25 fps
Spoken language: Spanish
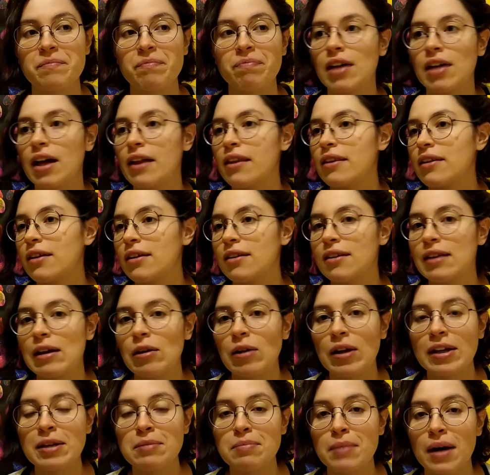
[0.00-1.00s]
ah, desde
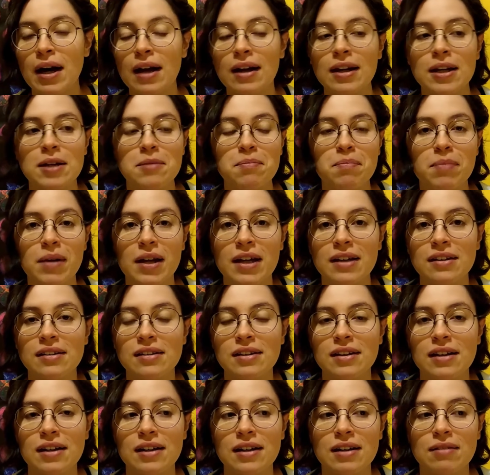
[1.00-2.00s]
animales,
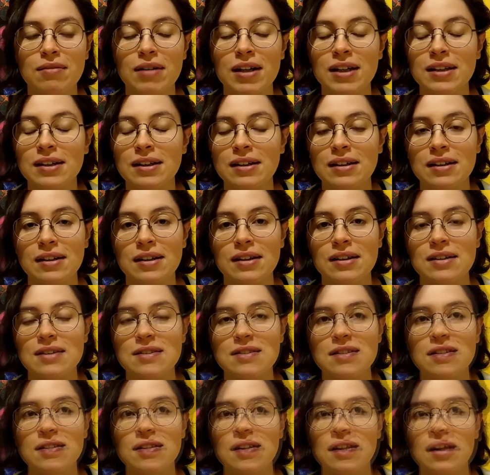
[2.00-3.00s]
plantas, bacterias,
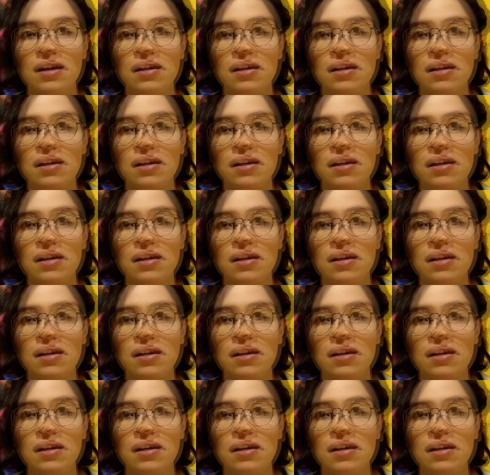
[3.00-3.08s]
etc.